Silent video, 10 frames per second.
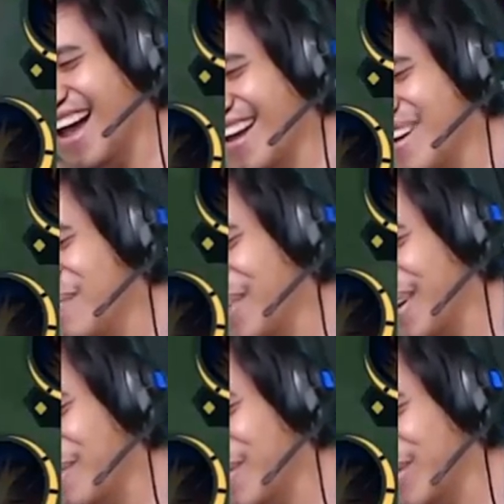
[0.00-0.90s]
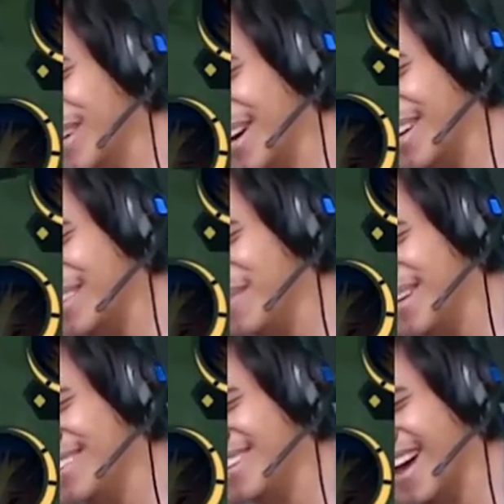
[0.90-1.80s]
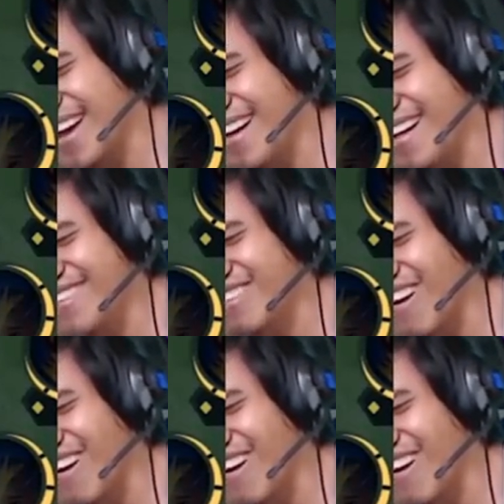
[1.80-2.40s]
sayang, pre, butragis min, sayang,